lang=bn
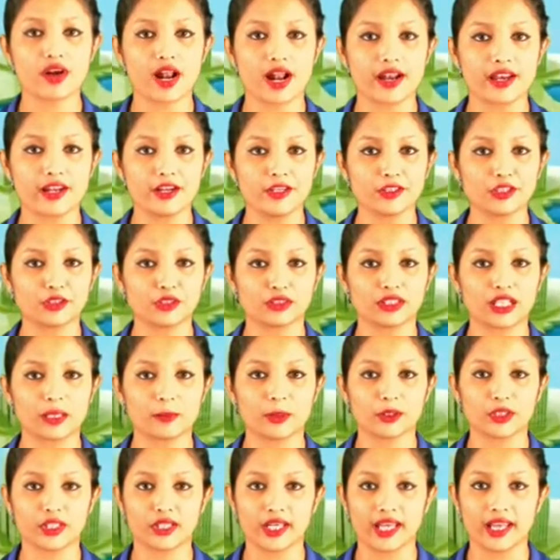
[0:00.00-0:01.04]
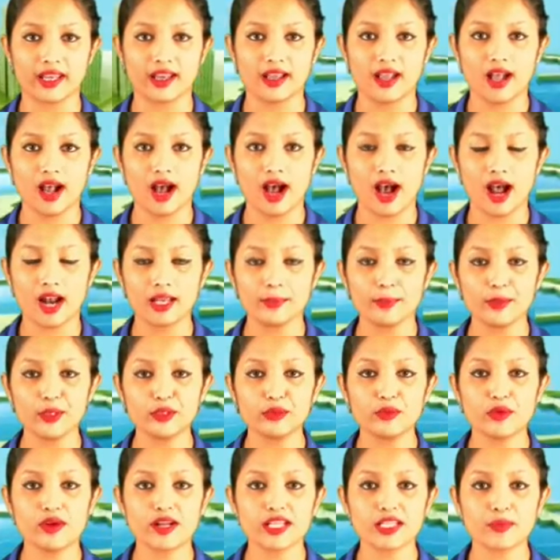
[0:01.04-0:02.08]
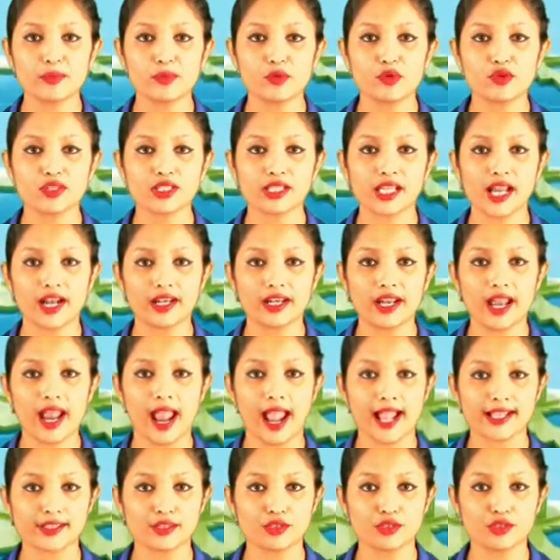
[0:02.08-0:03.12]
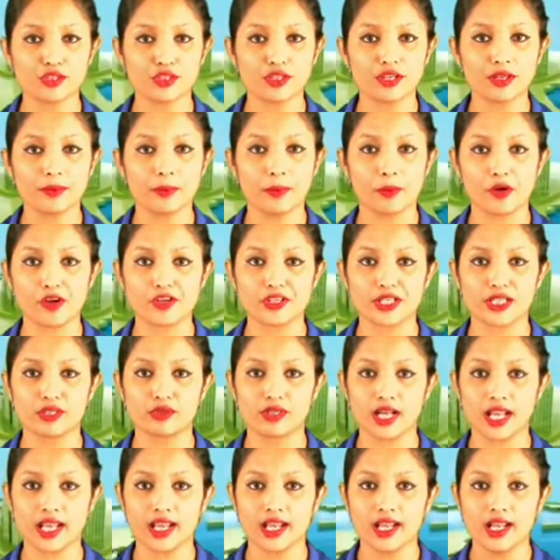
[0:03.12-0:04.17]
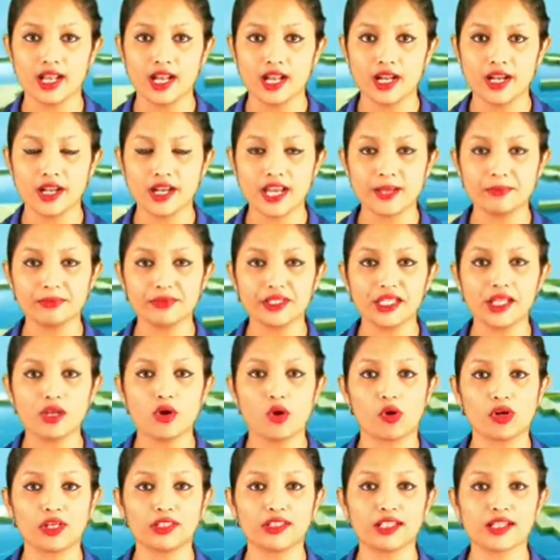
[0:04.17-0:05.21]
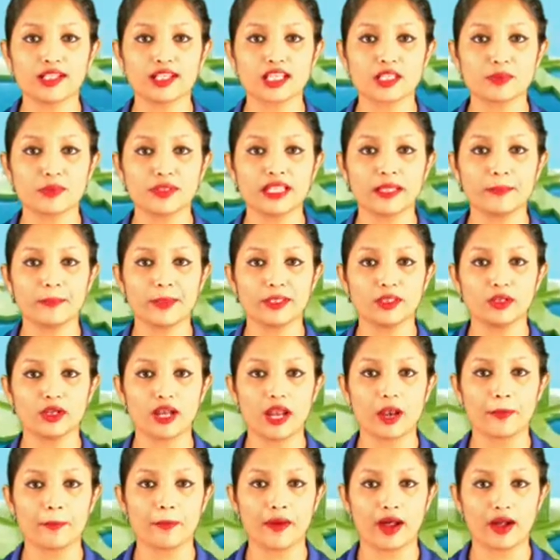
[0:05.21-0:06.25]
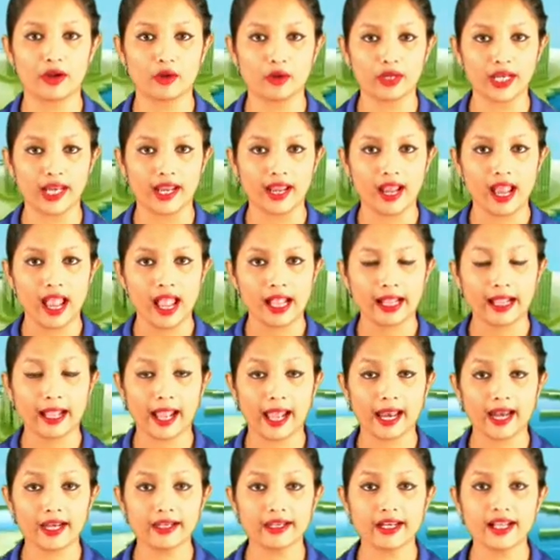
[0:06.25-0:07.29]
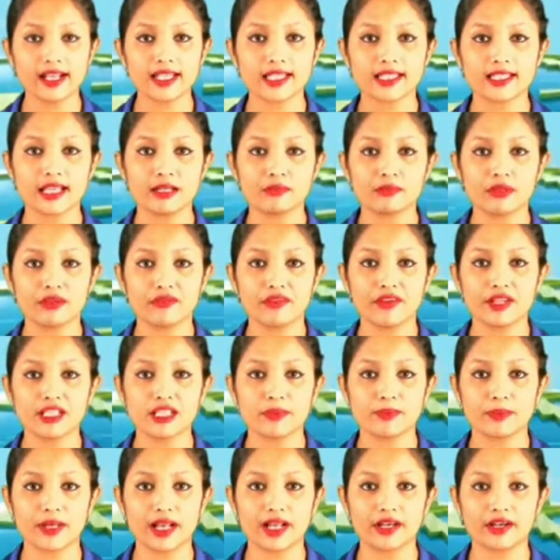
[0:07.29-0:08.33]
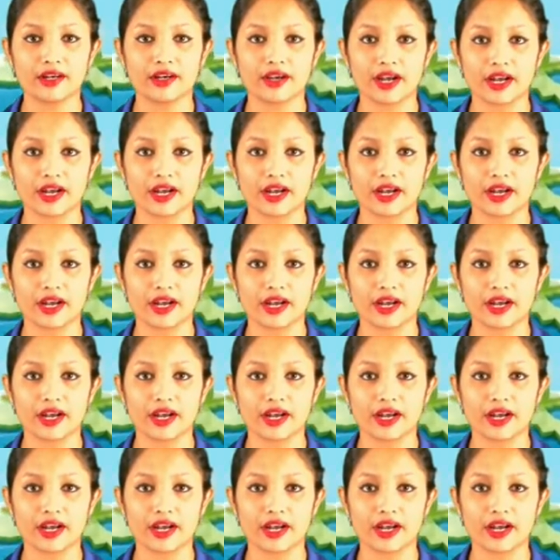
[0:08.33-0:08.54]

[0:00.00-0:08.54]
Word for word: ও রানীগঞ্জের তত্ত্বাবধানে আলিপুরদুয়ার স্পোর্টস ক্যারেটে অ্যাসোসিয়েশনের পরিচালনায় নিমতি হরিদাস স্মৃতি বিদ্যালয়ের প্রাঙ্গণে ক্যারাটে সেলফ ডিফেন্স বেল